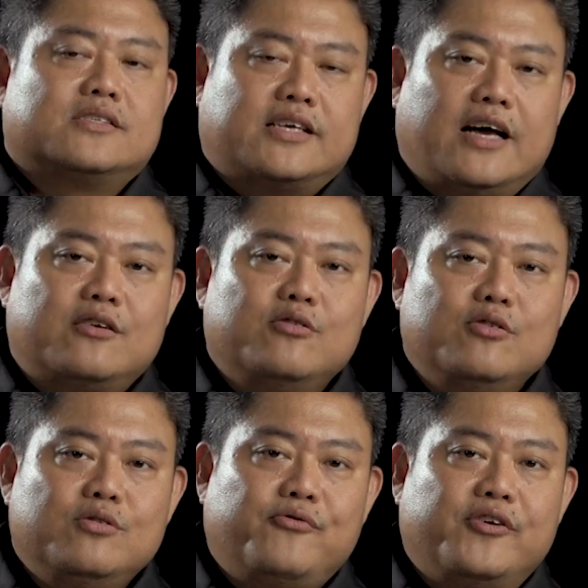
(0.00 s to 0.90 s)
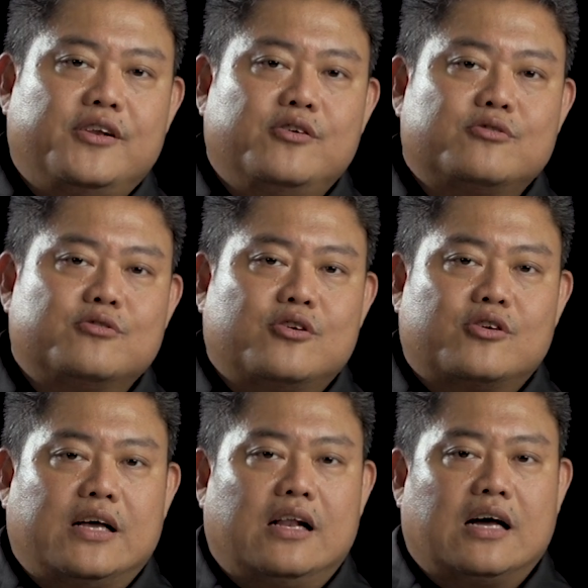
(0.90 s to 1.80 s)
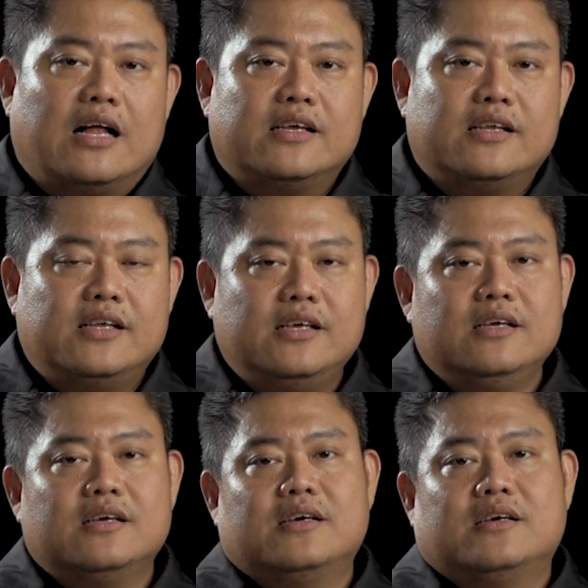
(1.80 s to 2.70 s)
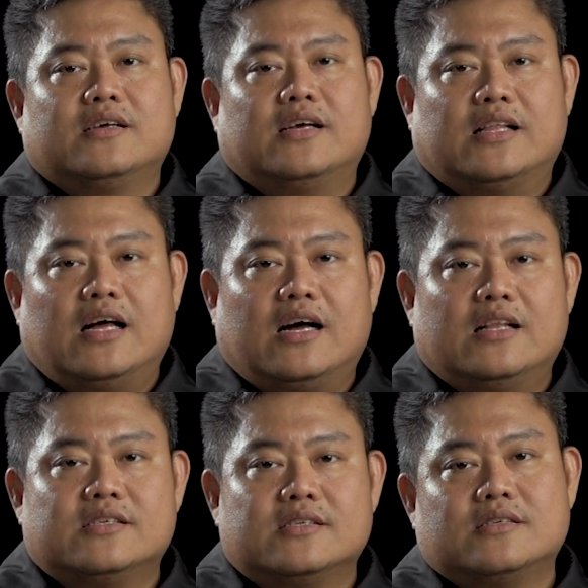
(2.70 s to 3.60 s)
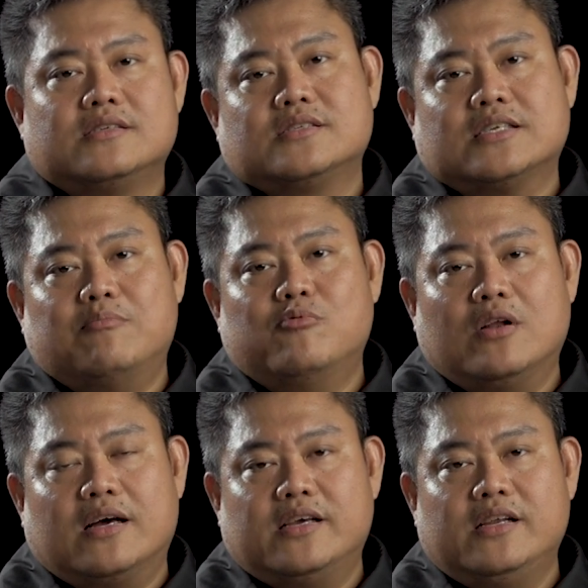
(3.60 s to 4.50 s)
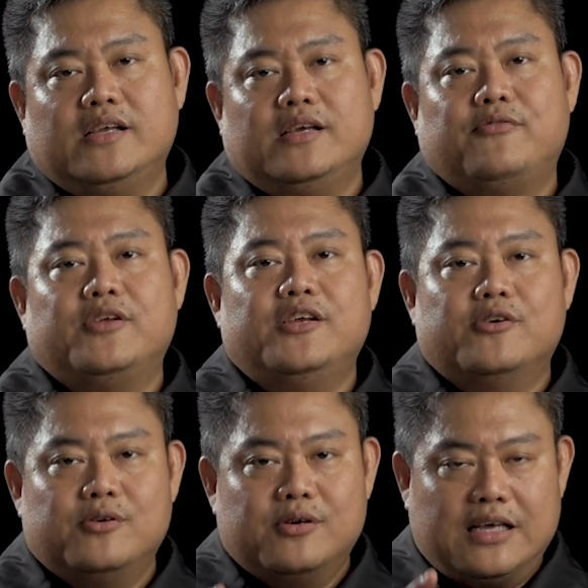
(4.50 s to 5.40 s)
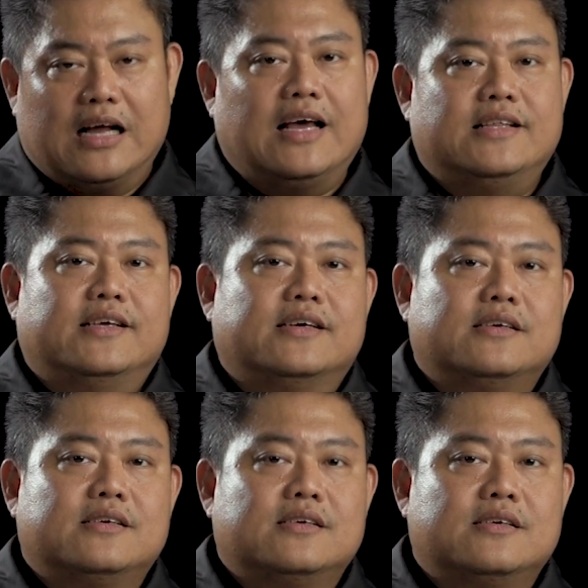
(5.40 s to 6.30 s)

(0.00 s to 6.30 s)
Sekian dulu video tutorial kali ini. Kita akan sambung lagi di video yang lainnya.